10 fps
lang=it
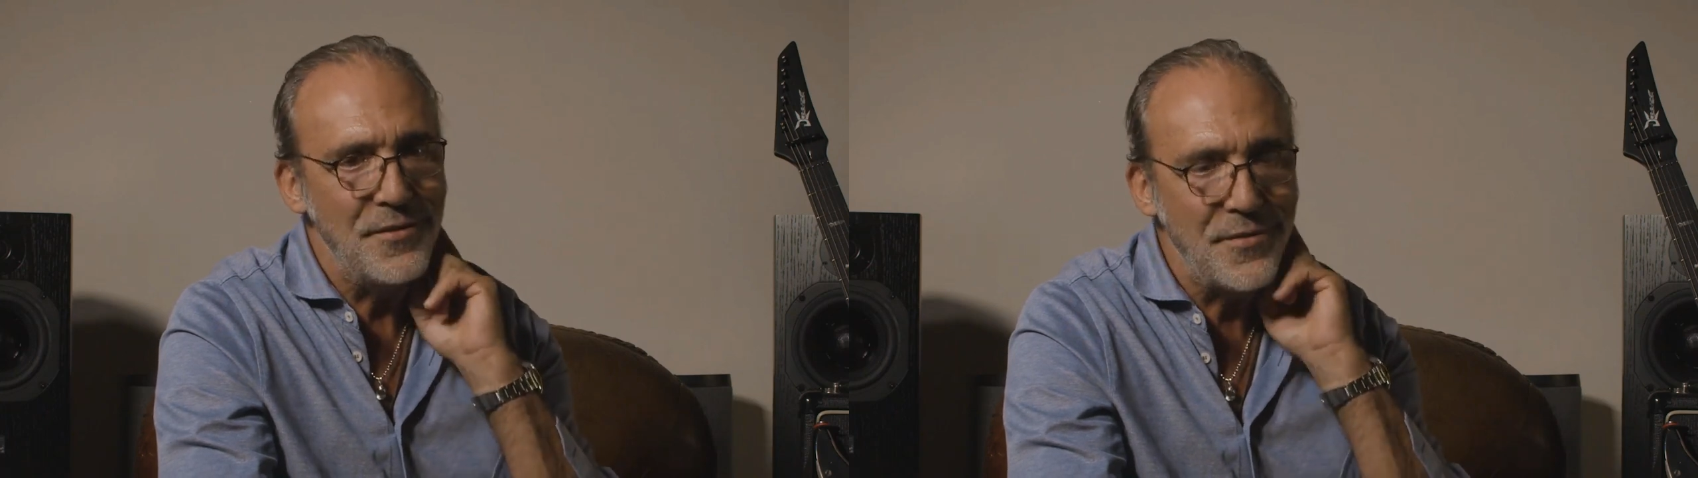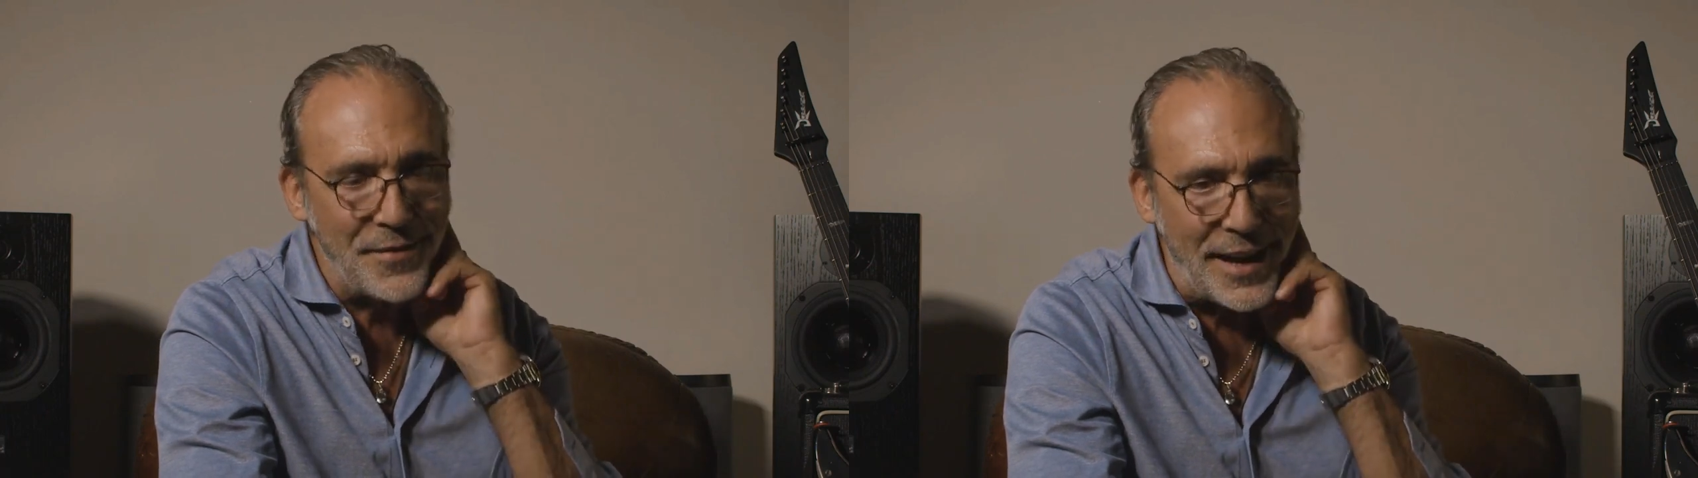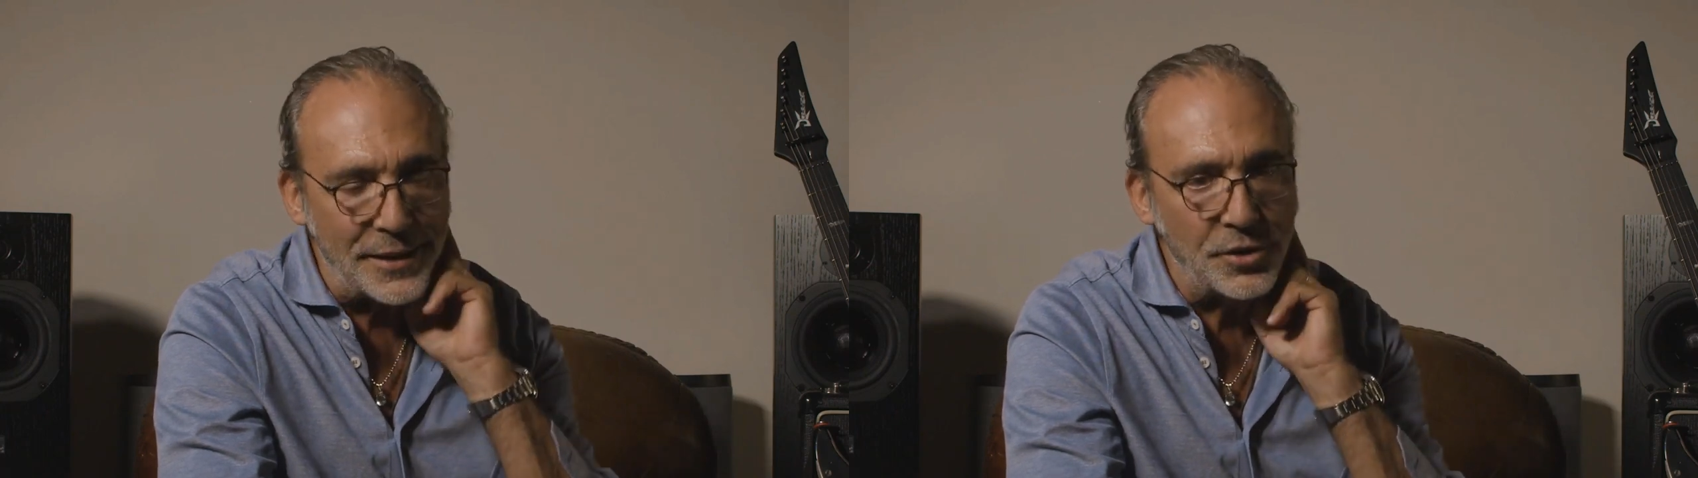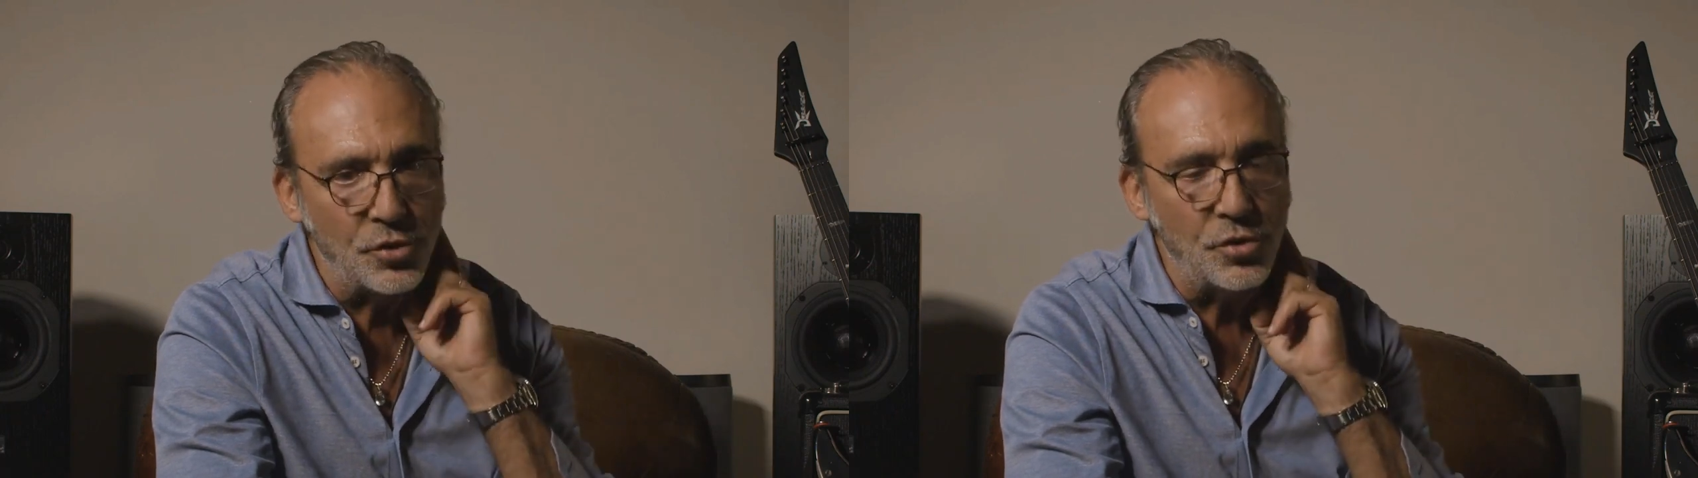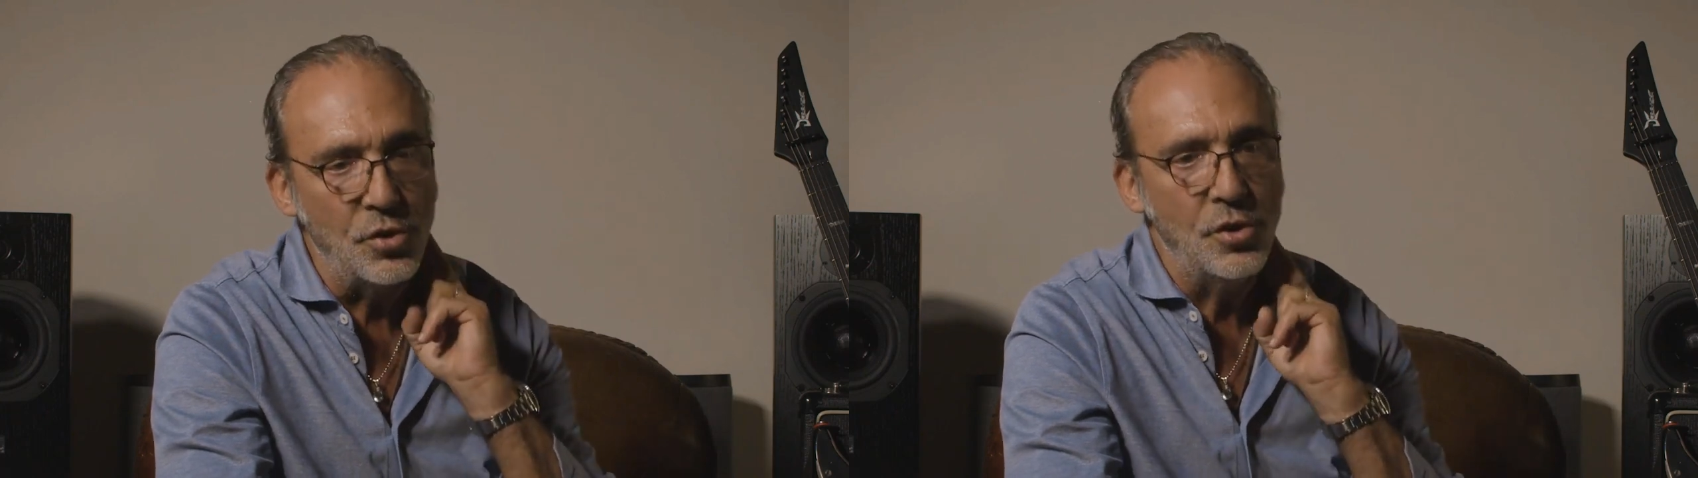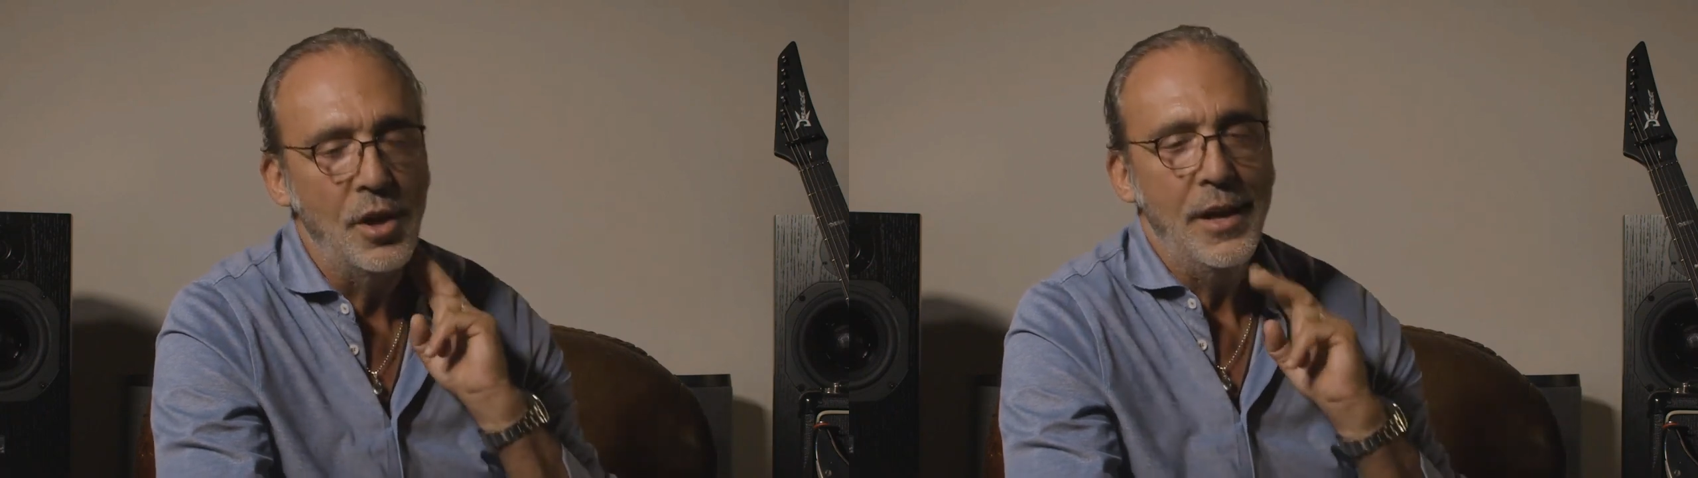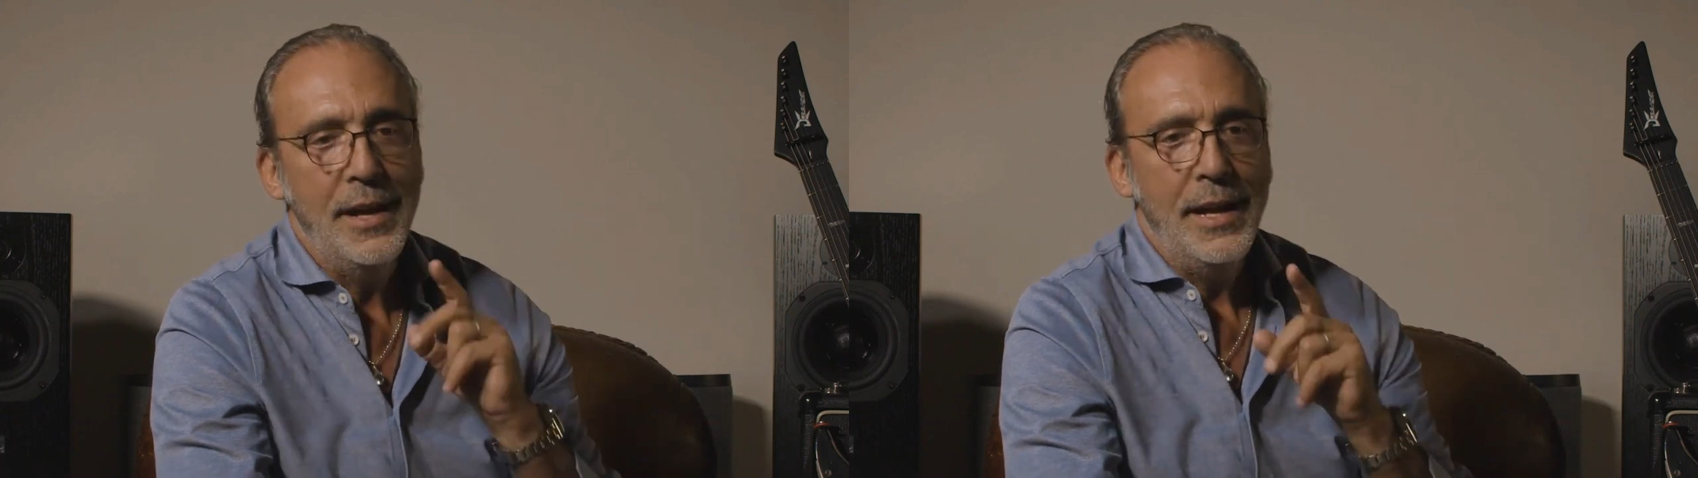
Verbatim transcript: del fatto